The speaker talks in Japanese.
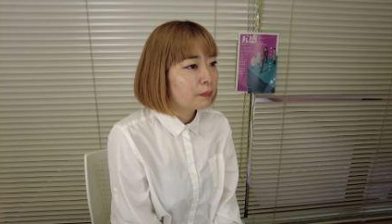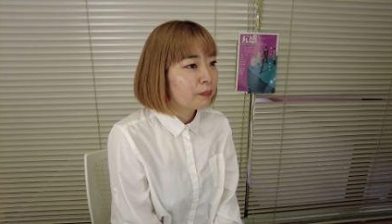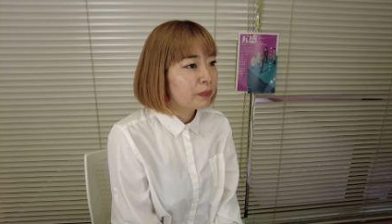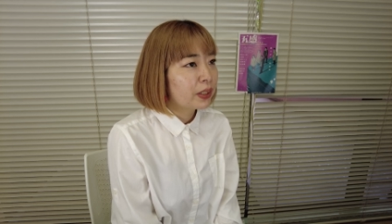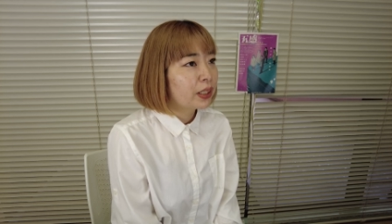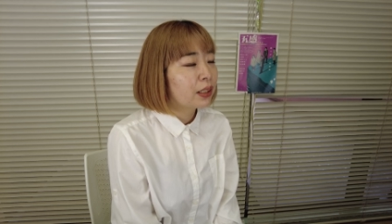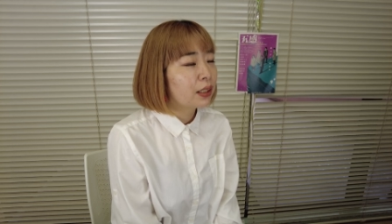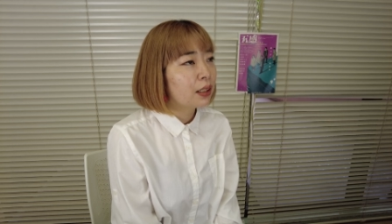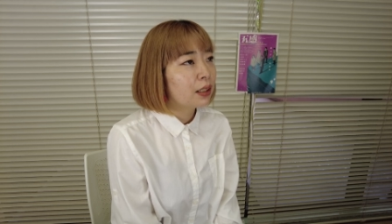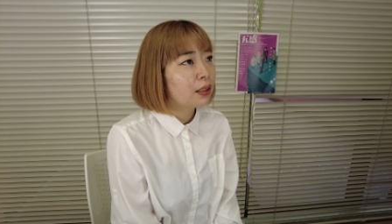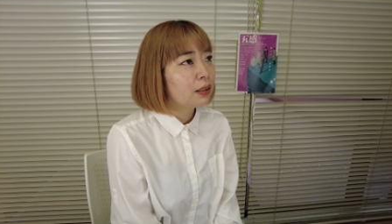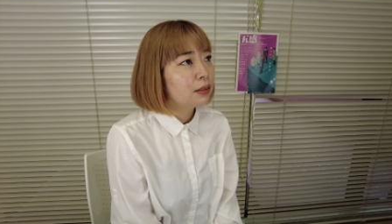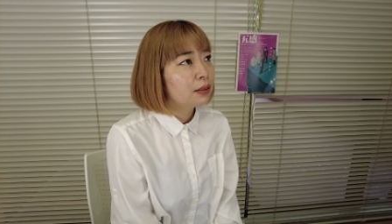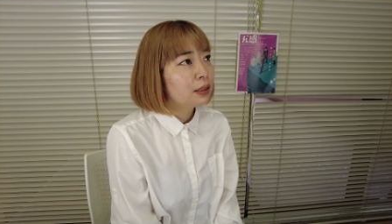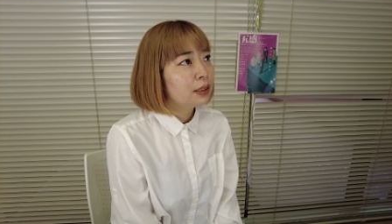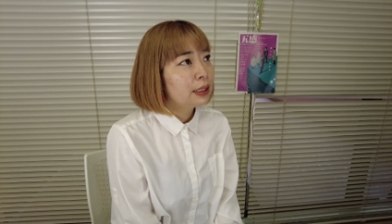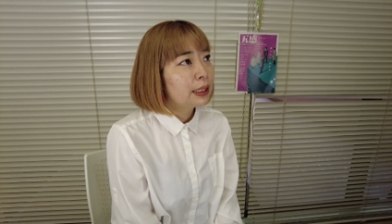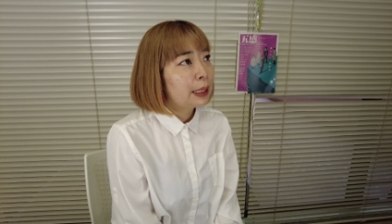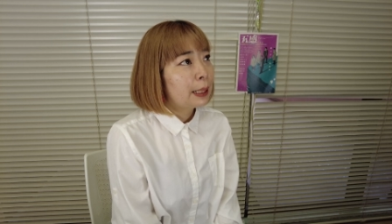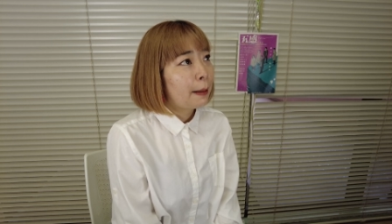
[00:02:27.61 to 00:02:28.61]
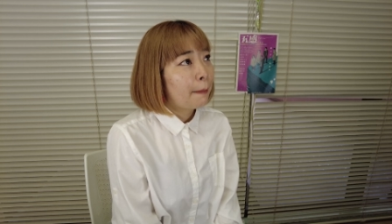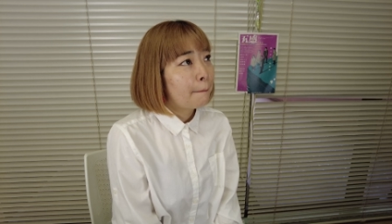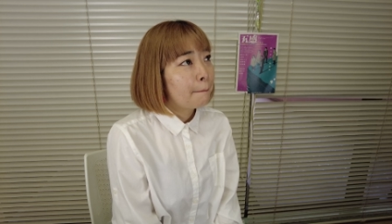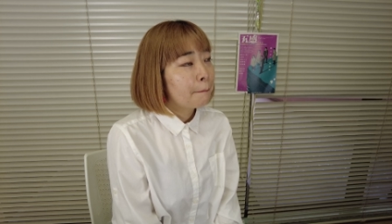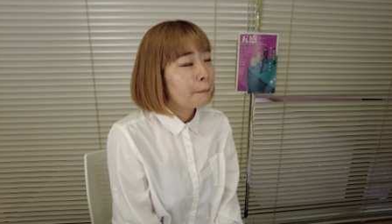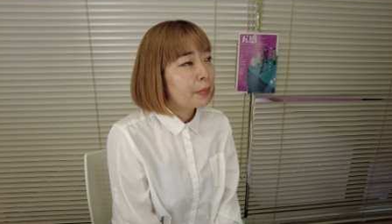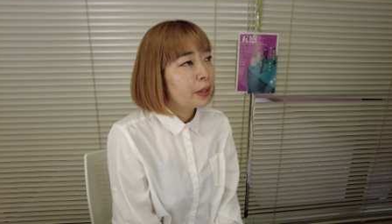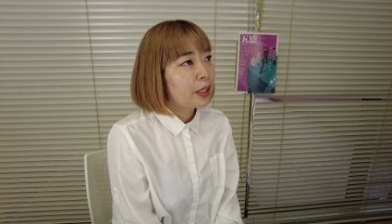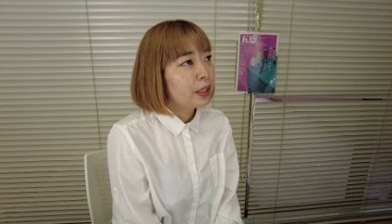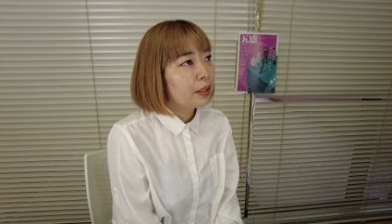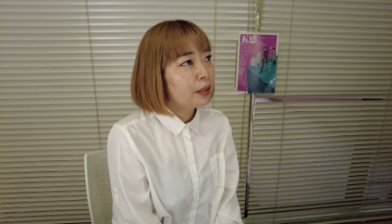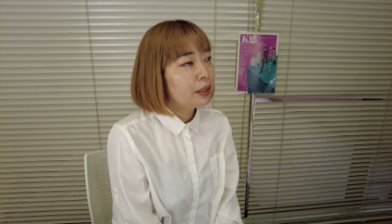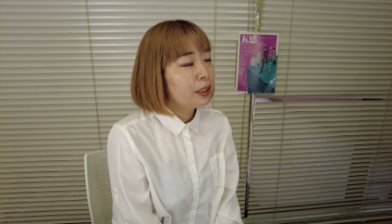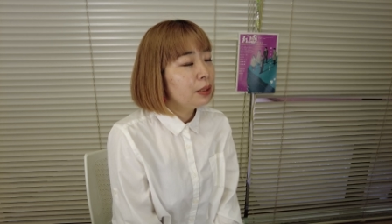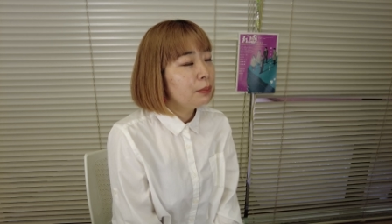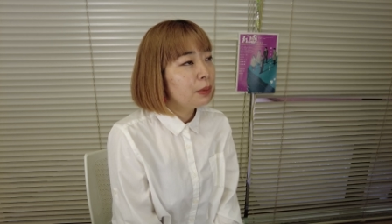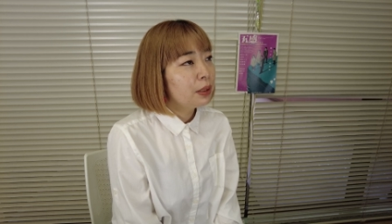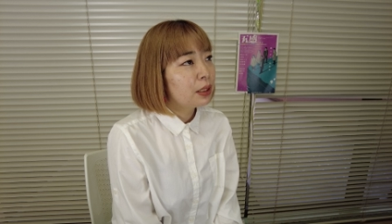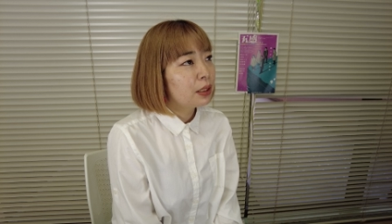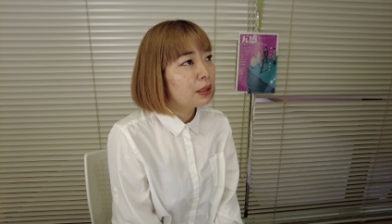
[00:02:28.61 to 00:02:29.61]
なんか
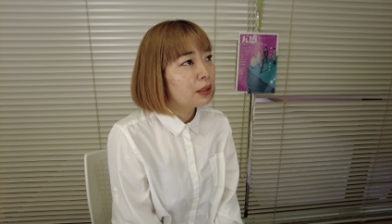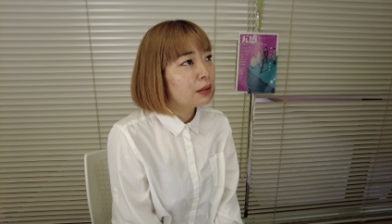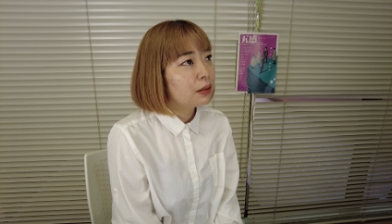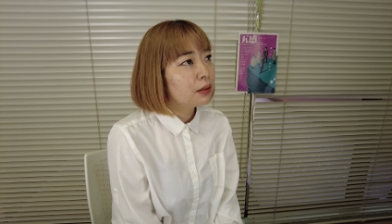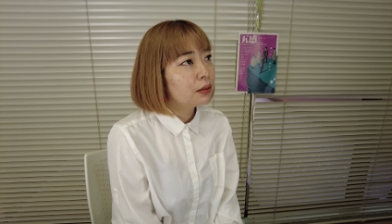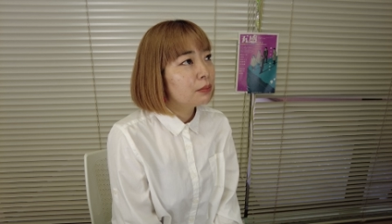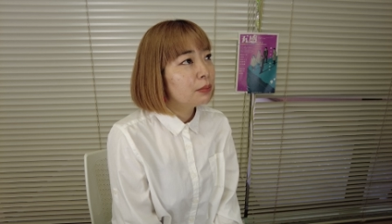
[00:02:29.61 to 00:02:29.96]
今、